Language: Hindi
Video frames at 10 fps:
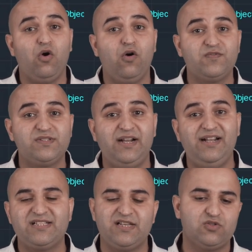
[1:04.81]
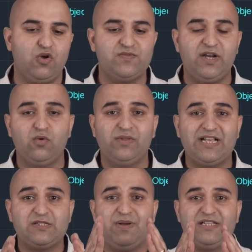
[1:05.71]
ऑफसेट डिस्टेंस ऑफसेट होता है
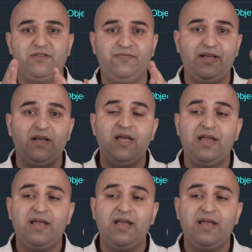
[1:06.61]
एक स्पेसिफिक